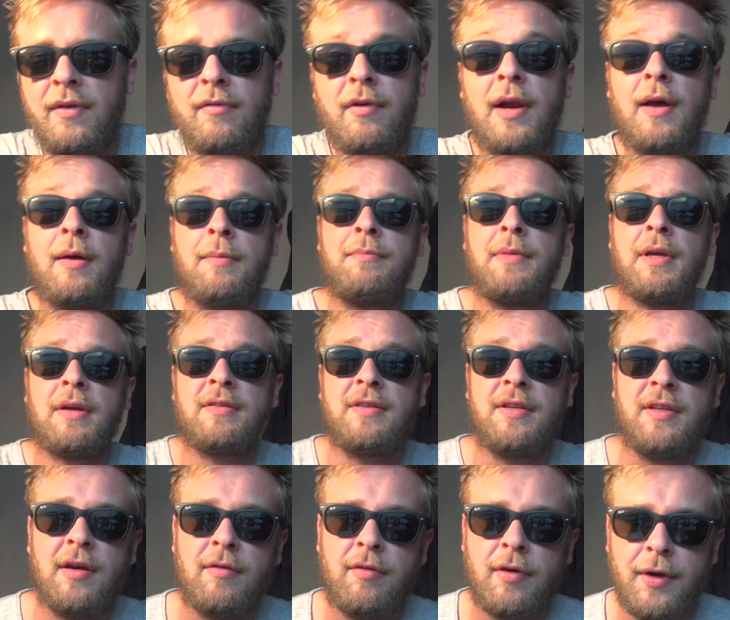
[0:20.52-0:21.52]
Voilà,
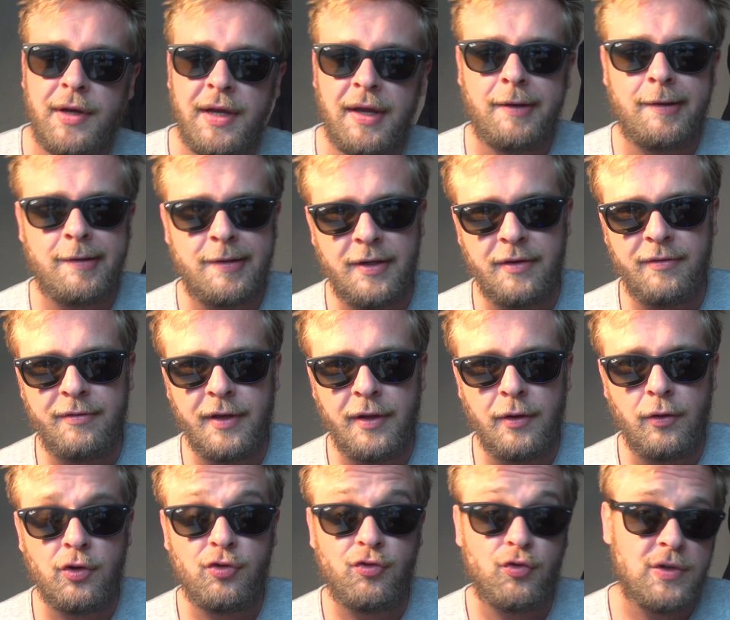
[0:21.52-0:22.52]
merci d'avoir regardé cette
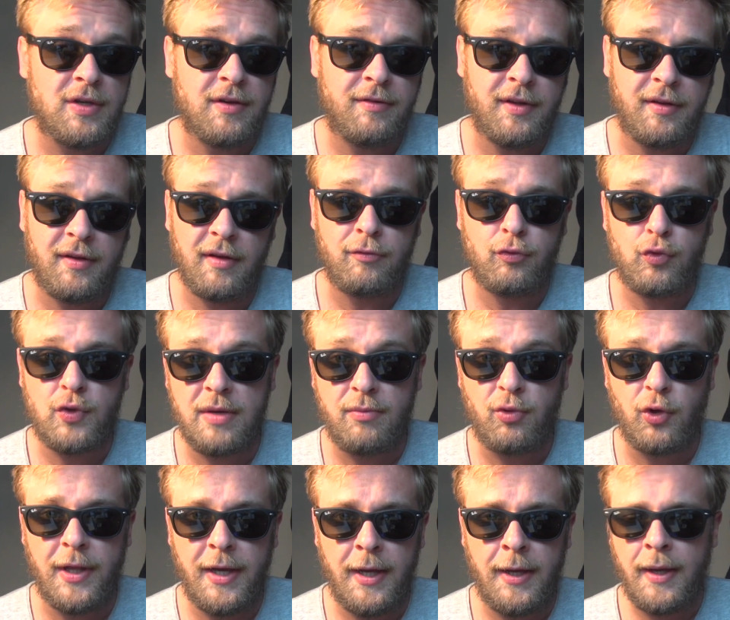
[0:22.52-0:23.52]
vidéo, je vous invite à vous
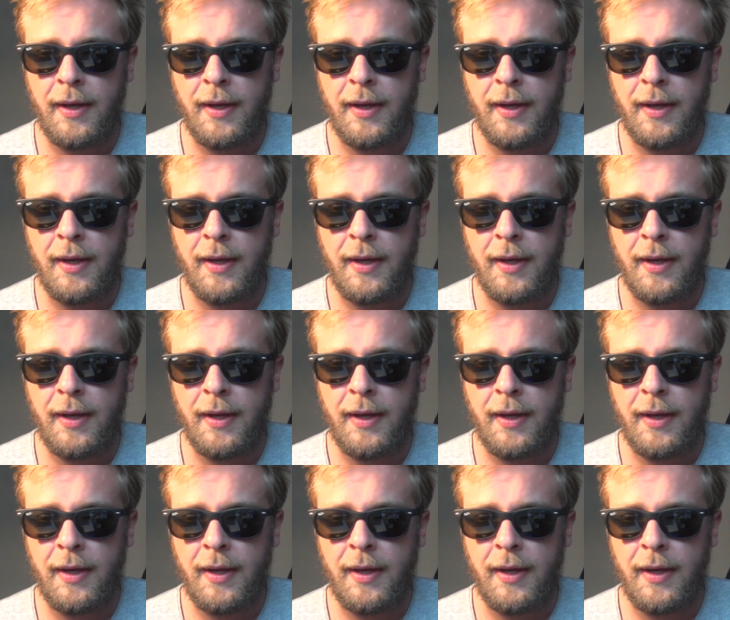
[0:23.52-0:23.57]
abonner.